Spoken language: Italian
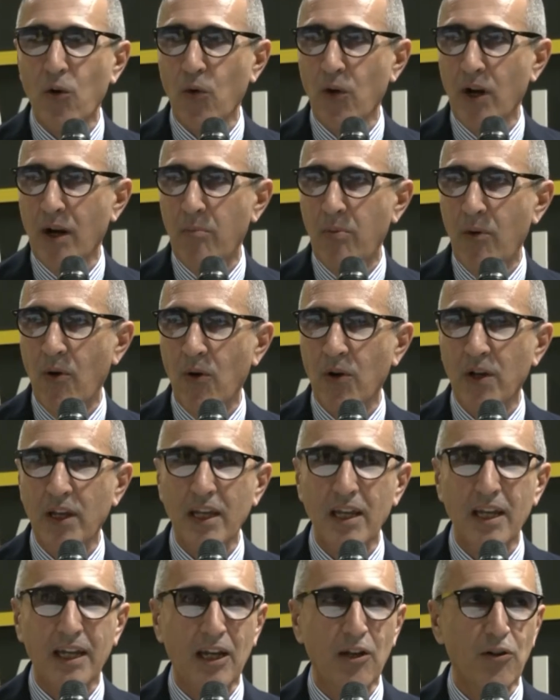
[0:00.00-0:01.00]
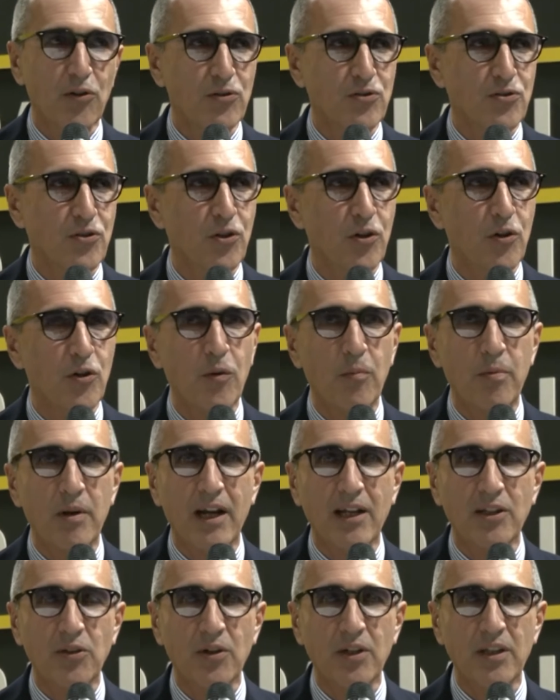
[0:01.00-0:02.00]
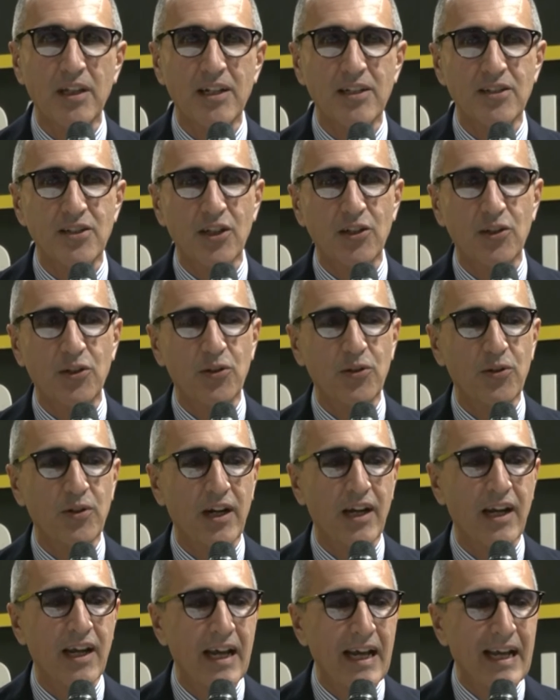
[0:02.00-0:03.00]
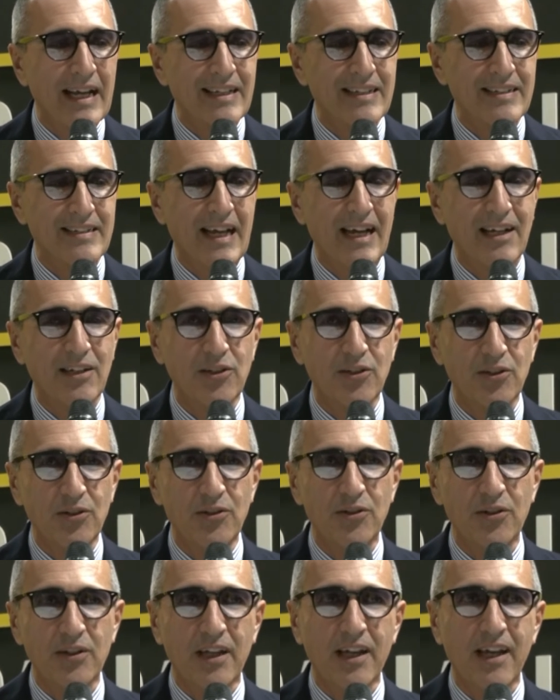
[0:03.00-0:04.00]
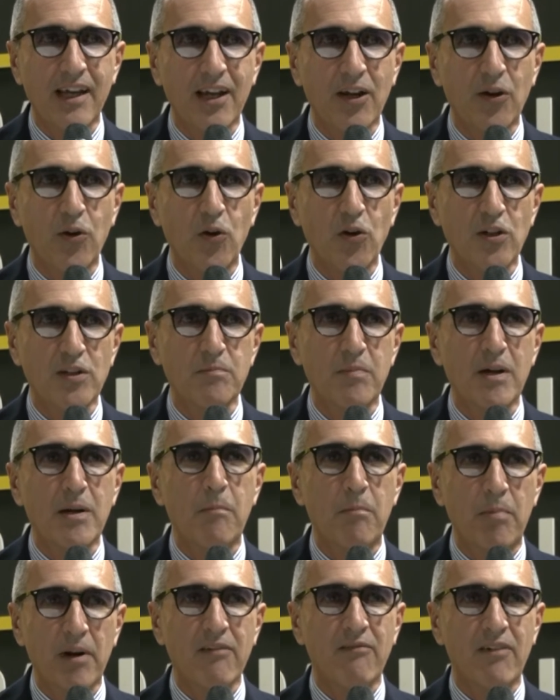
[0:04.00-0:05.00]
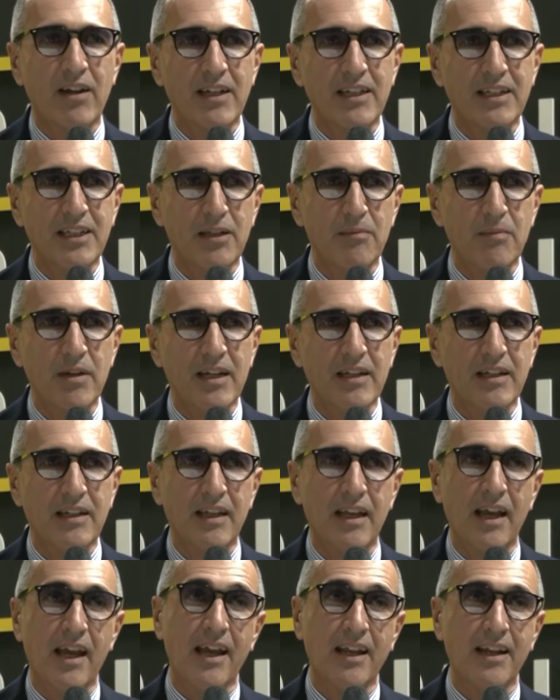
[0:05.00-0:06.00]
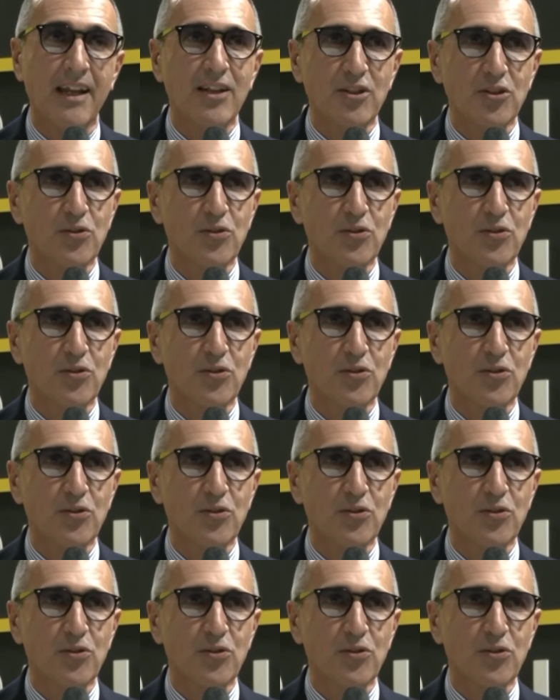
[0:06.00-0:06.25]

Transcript: ancora pochi che non sono operatori del settore sanno che Goldspan prevalentemente ed